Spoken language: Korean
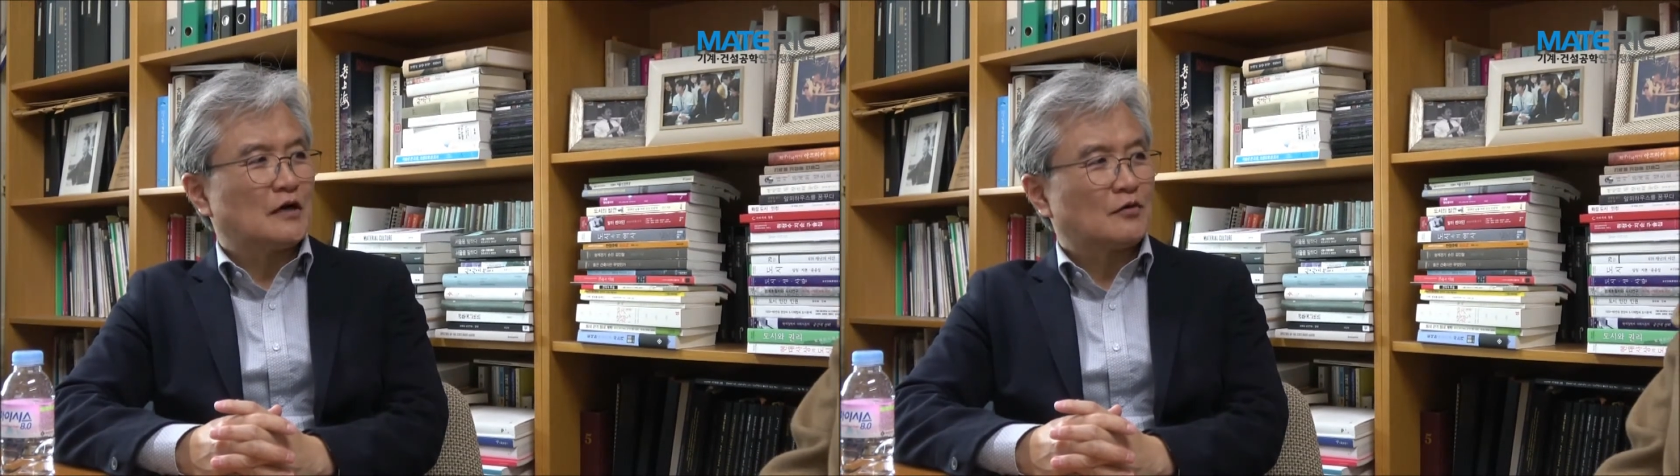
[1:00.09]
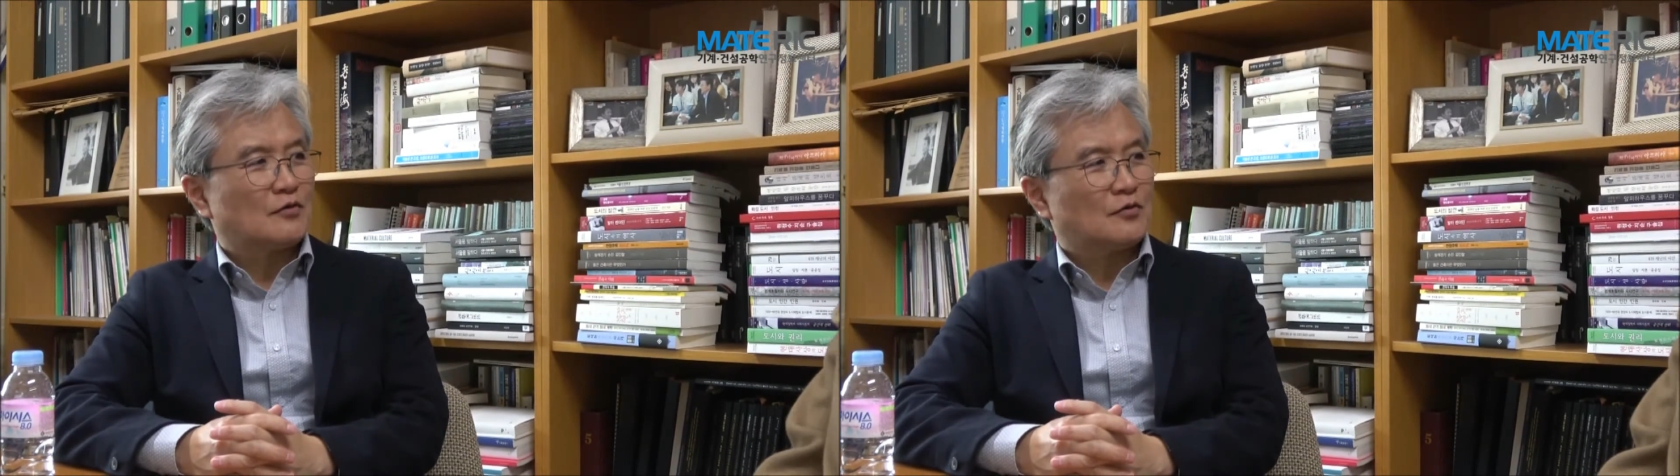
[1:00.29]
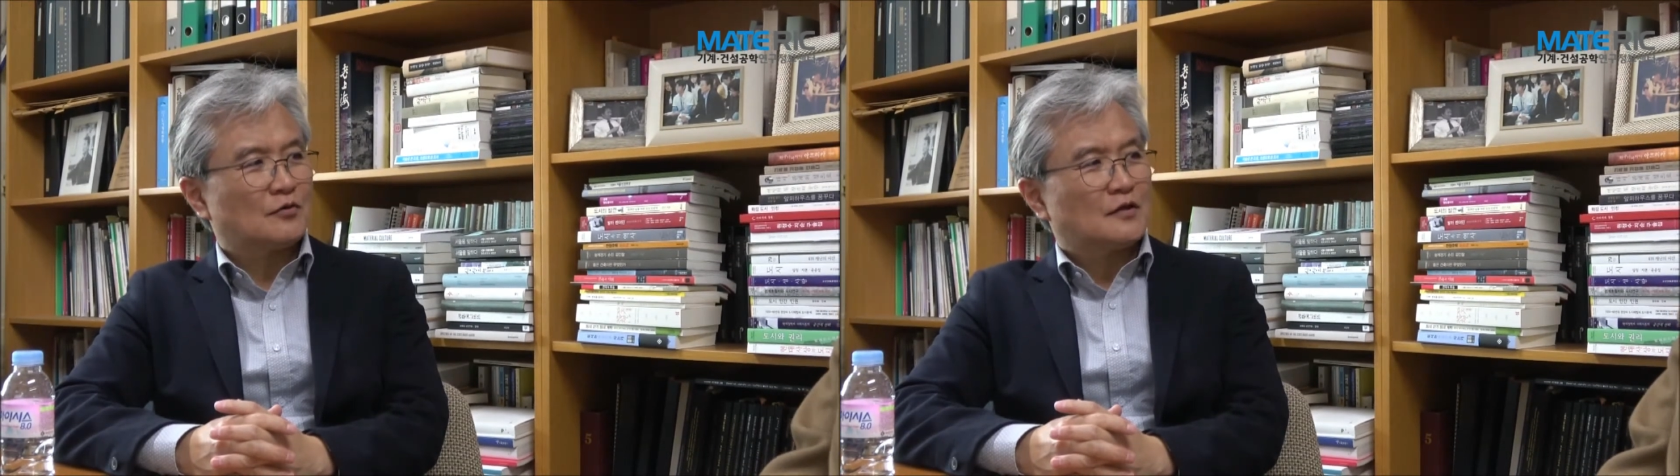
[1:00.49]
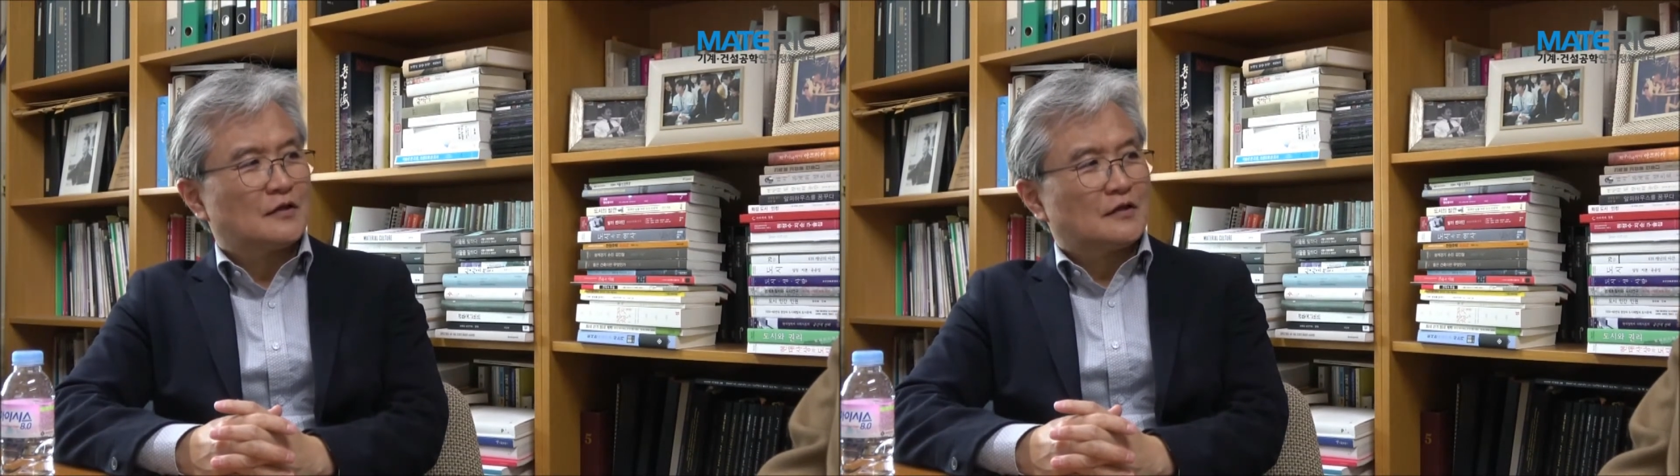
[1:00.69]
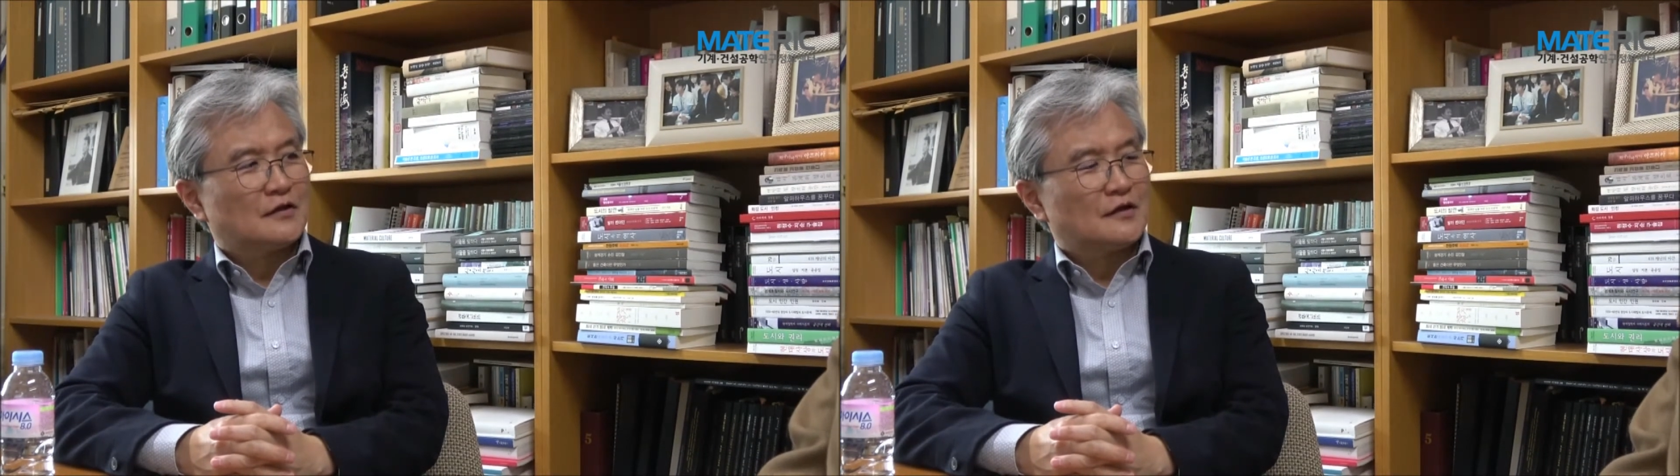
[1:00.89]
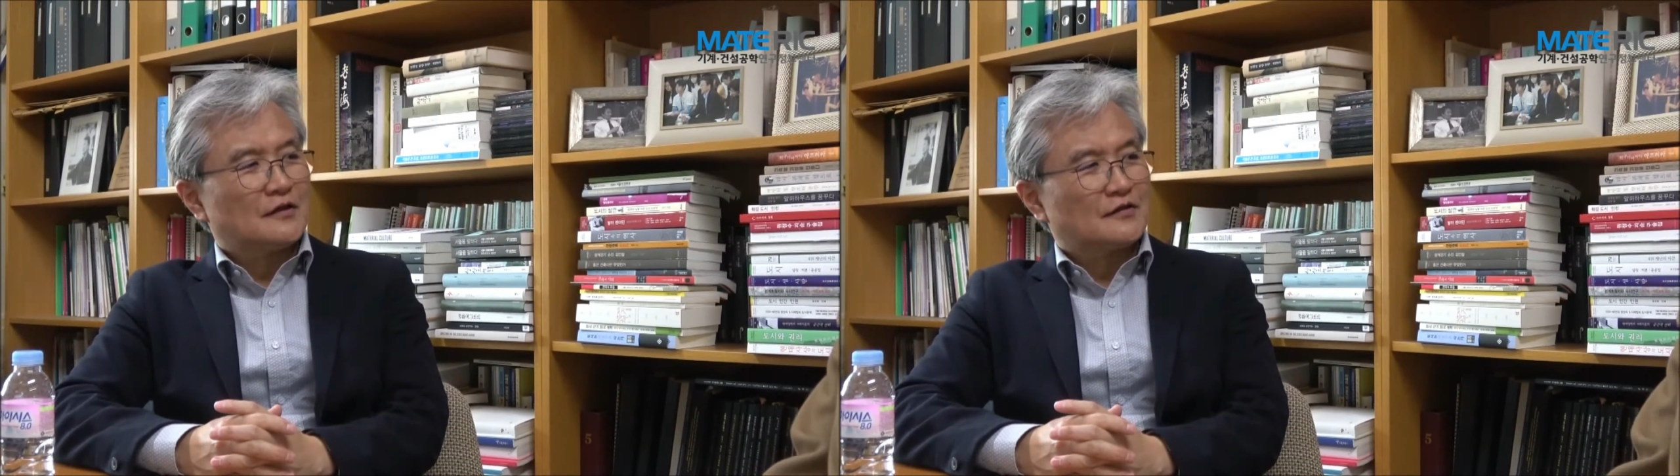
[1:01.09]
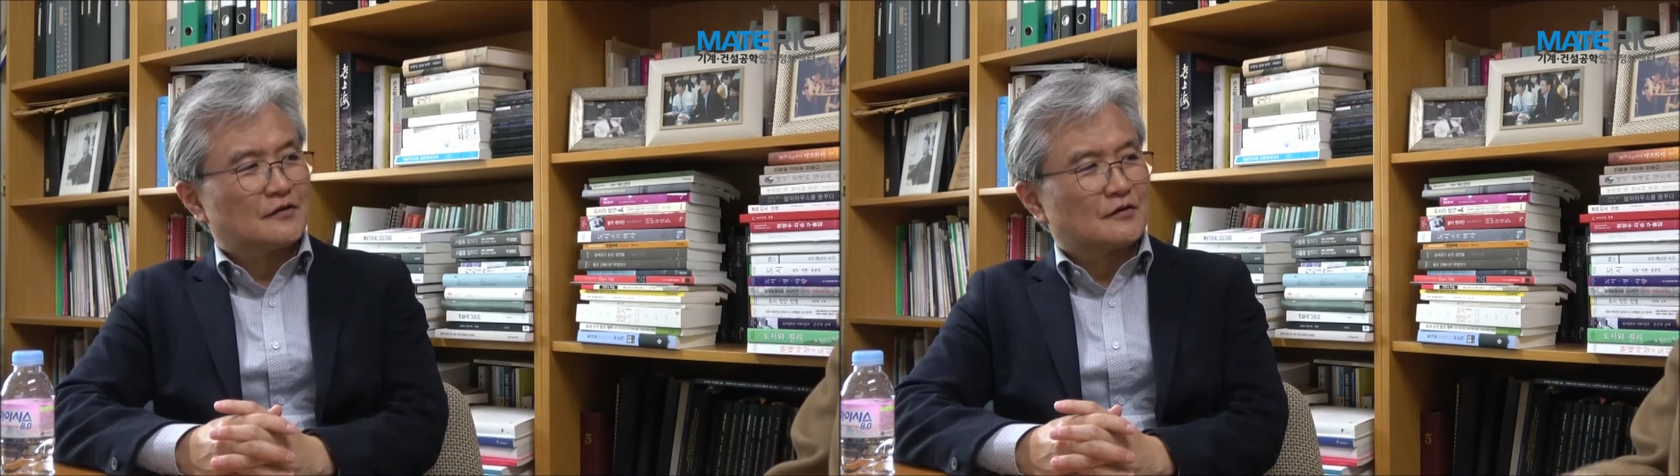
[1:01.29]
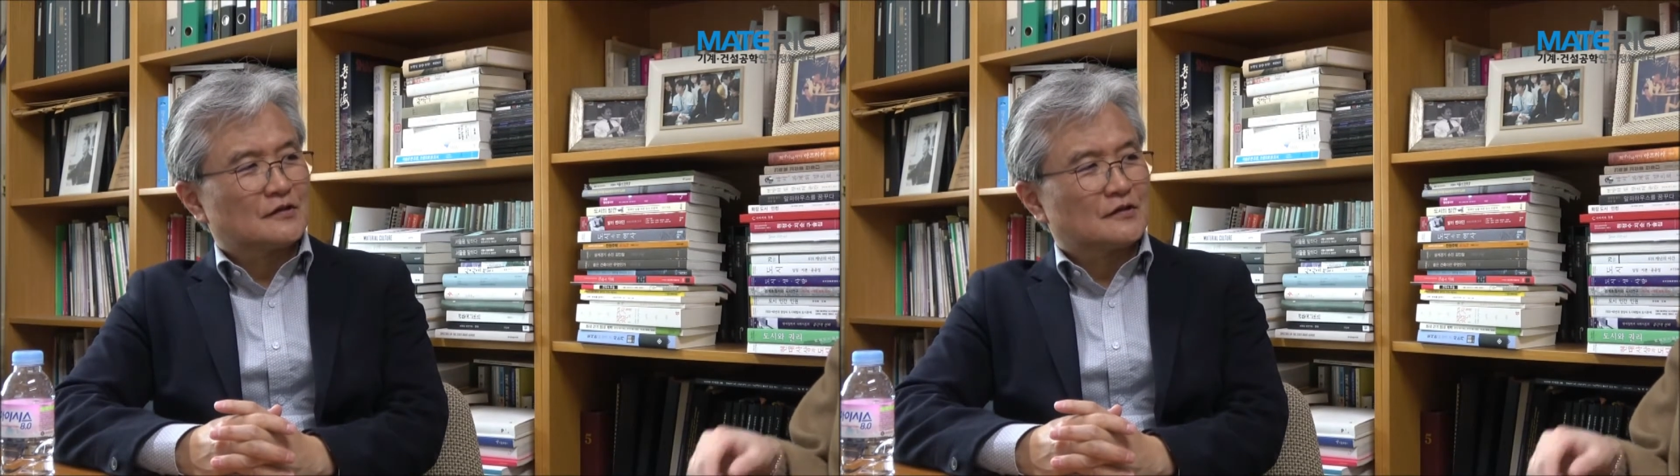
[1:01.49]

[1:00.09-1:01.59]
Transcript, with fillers: 음. 하고 그에 대해서